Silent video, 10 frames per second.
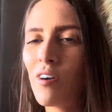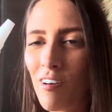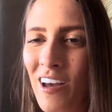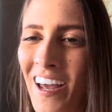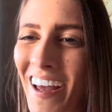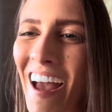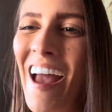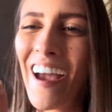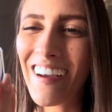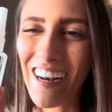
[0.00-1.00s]

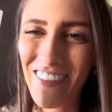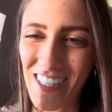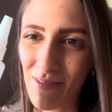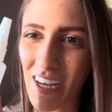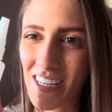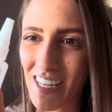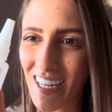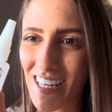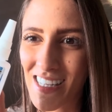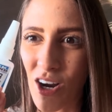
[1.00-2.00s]
eu quero fazer uma
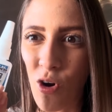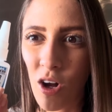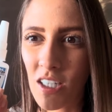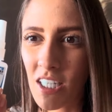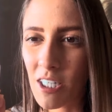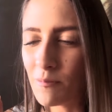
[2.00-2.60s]
resenha dessa cola aqui.